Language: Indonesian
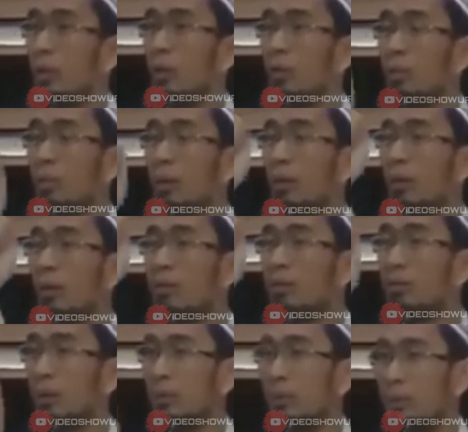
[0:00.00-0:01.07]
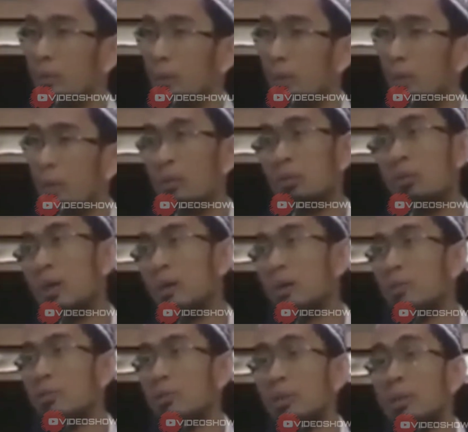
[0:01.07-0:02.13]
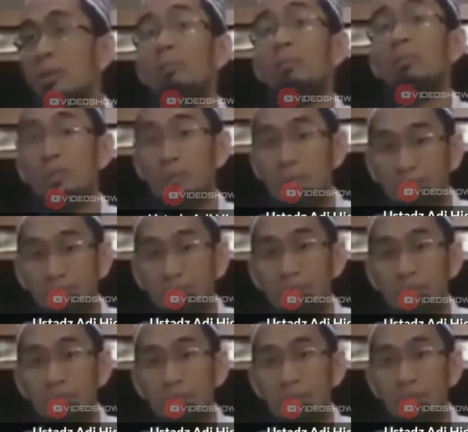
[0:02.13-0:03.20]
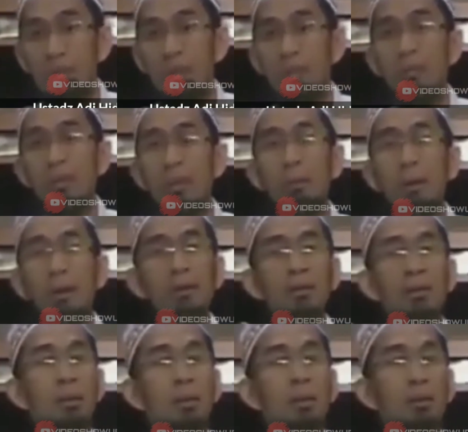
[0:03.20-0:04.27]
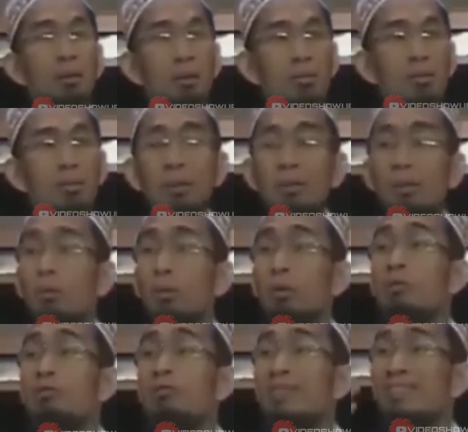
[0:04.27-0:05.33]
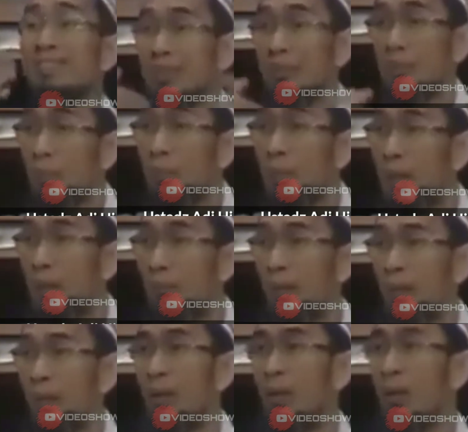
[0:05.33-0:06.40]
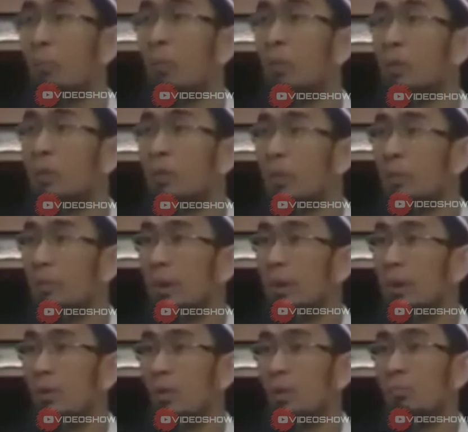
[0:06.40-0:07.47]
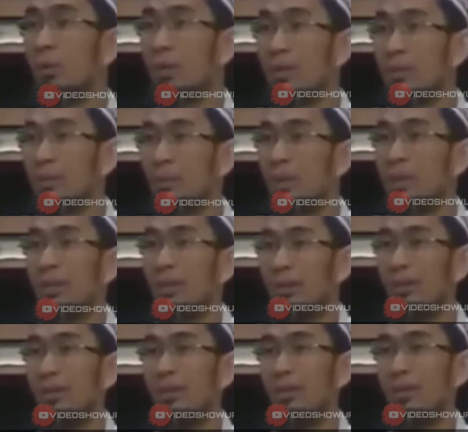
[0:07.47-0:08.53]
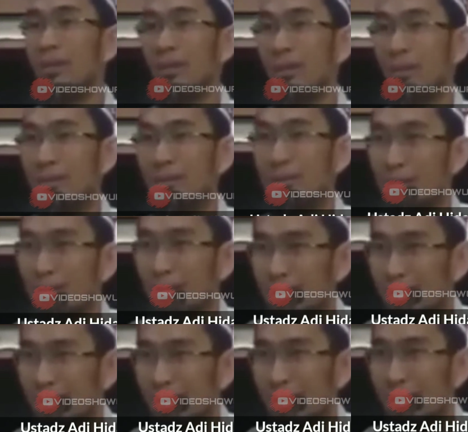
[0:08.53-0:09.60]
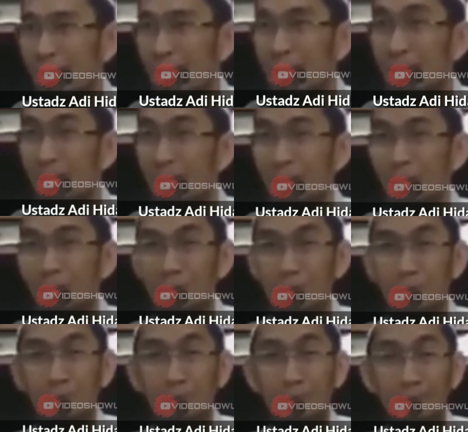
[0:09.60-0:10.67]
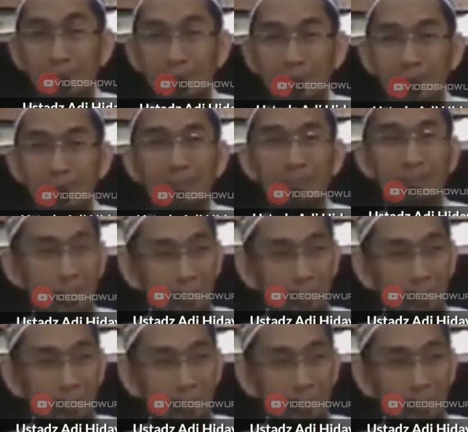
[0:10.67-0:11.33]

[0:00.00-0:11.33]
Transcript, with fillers: ketika Uthman mengatakan sepertiga itu nggak ada unsur ingin dipuji jadi menampakkan kepada orang supaya termotivasi untuk beramal. Buktinya apa? Umar langsung datang. Ya Rasulullah, saya dengar Umar sepertiga ya.